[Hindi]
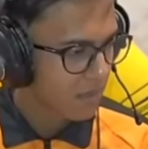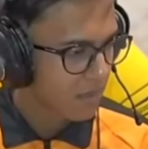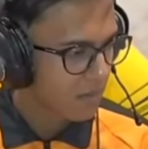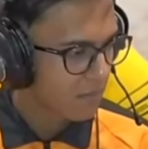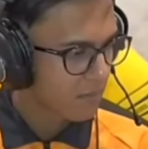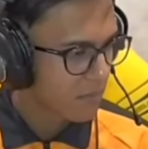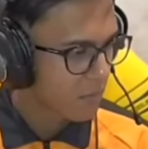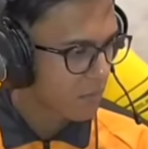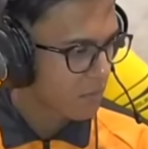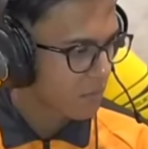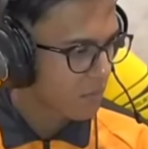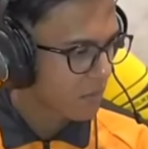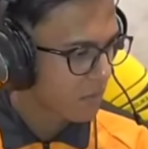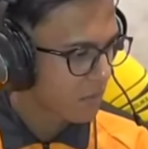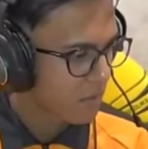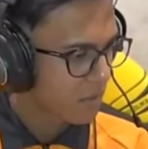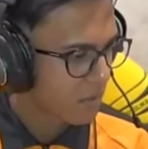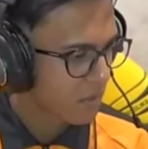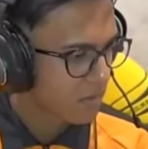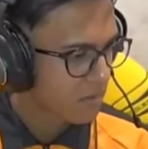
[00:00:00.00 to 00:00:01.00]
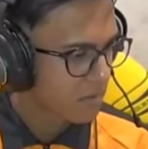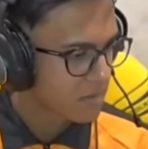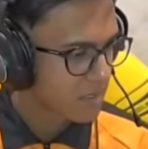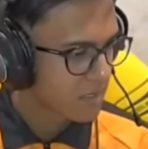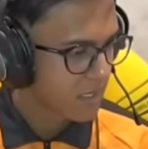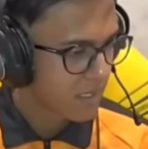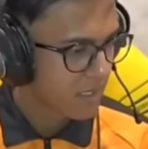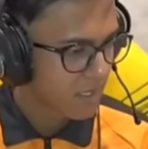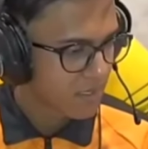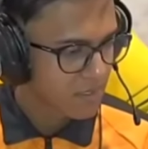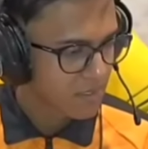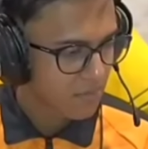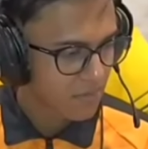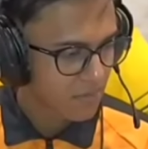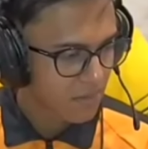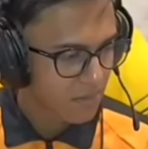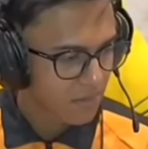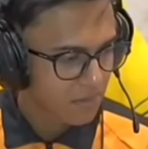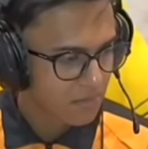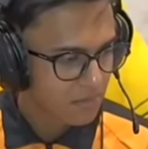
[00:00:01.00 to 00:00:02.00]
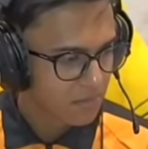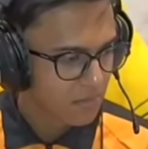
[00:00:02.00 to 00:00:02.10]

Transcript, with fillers: मेरे को थोड़ा और सीखने की ज़रूरत है